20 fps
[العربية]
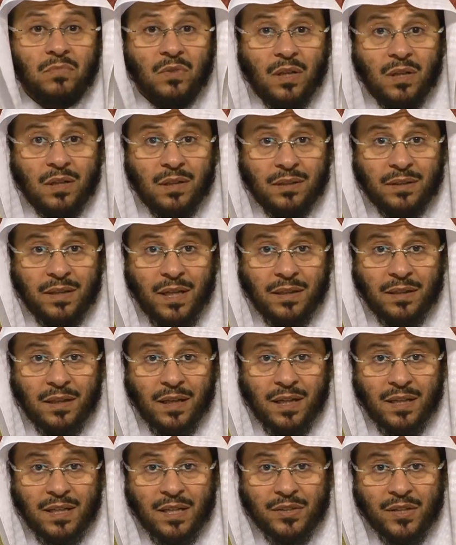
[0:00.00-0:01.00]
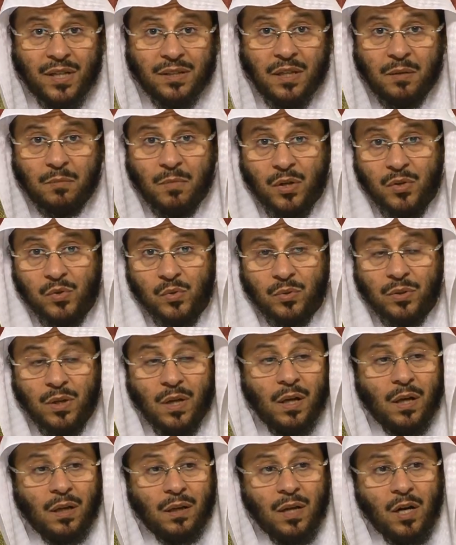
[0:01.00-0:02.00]
يعني خرج عن المقصود
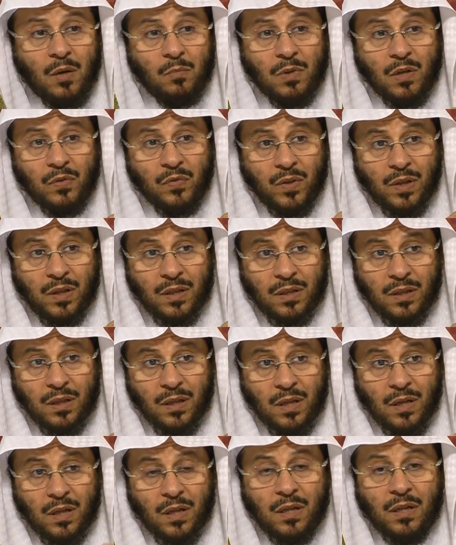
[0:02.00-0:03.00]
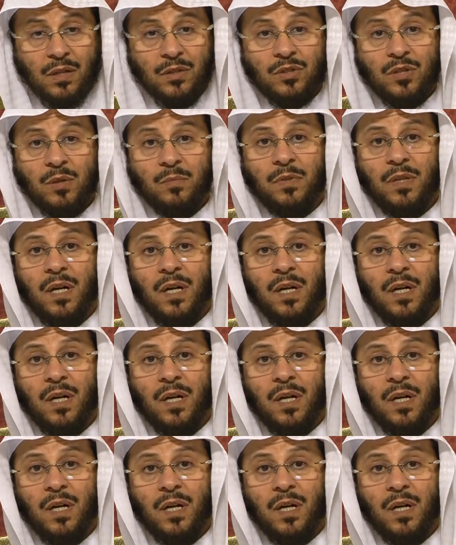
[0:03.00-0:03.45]
اللهم اغفر لي جميع